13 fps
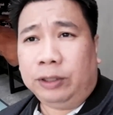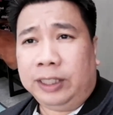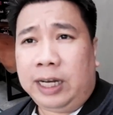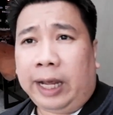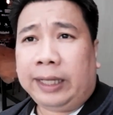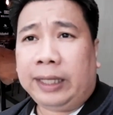ako.
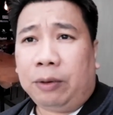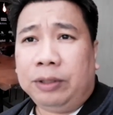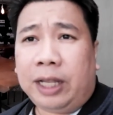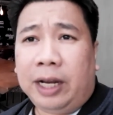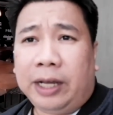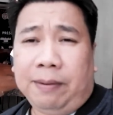Kasi nakikita ko
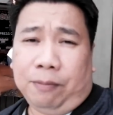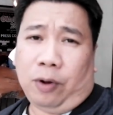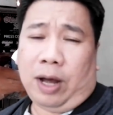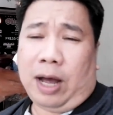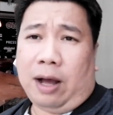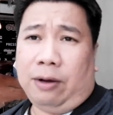talaga yung
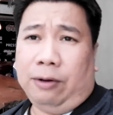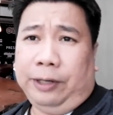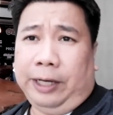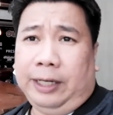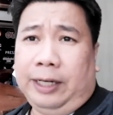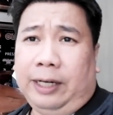mukha ko
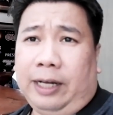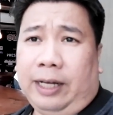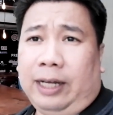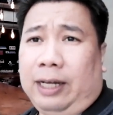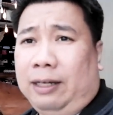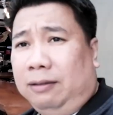eh, na
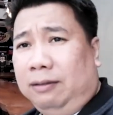naka